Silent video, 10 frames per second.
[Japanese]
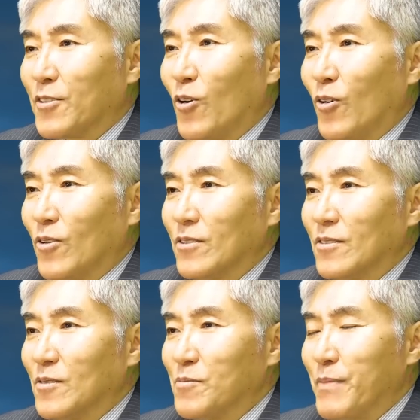家の
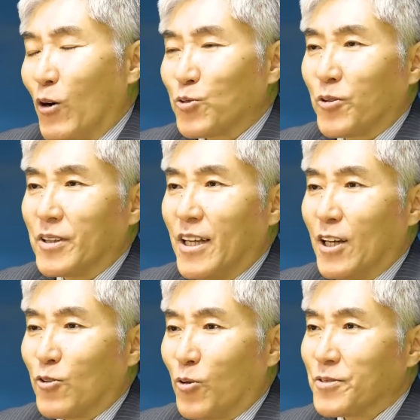誠に
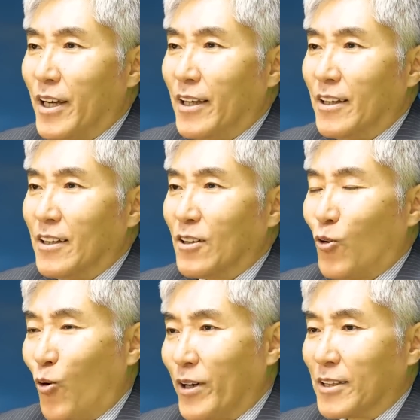冷酷で
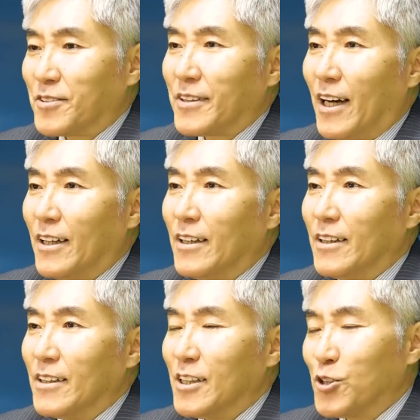狡猾な
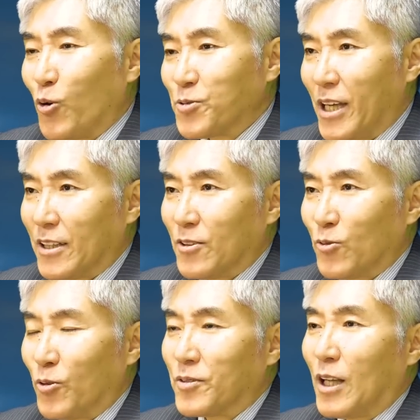非常さ
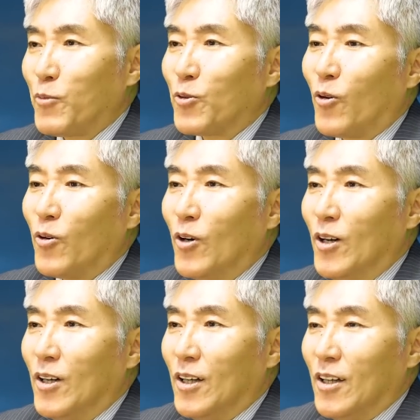といったもの
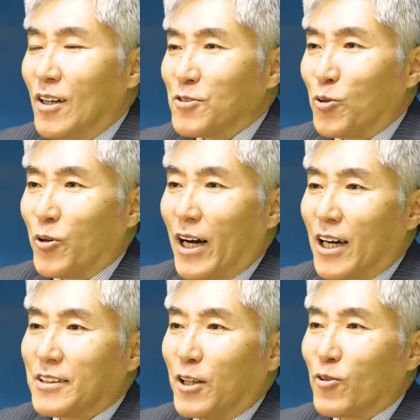その
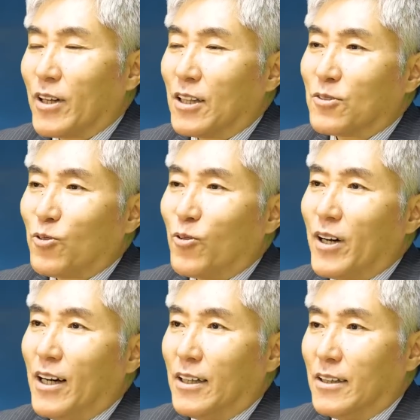間の葛藤
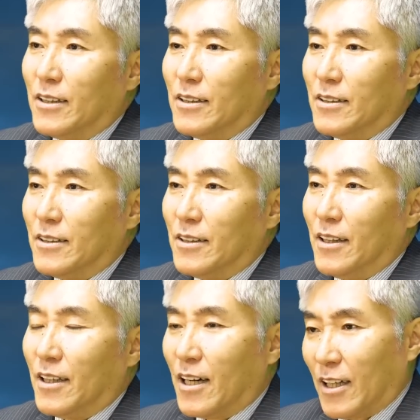が
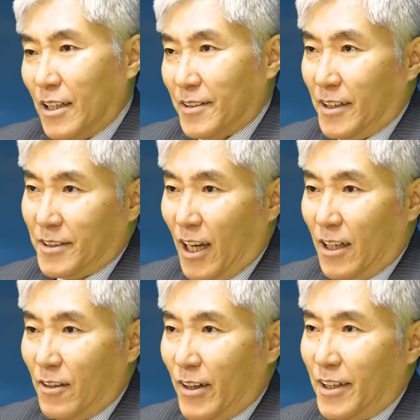描かれていた
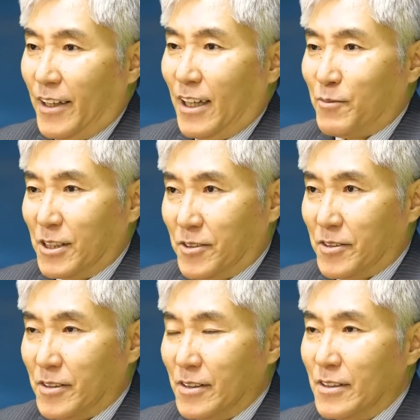わけでありま
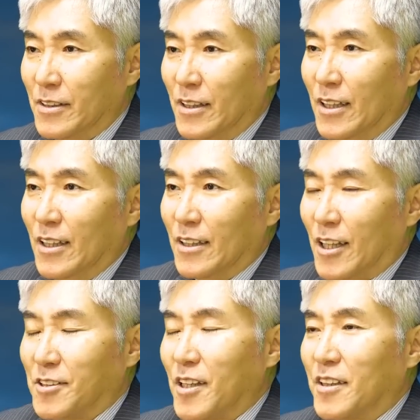す
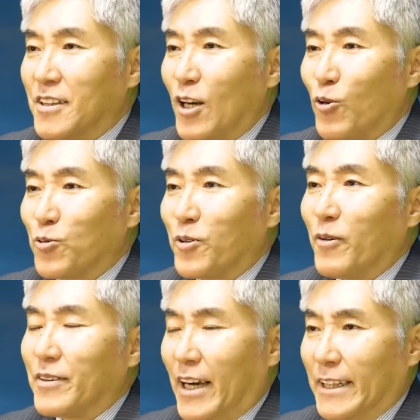決してきれい事で
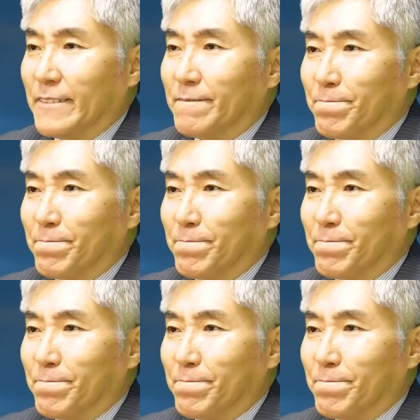はない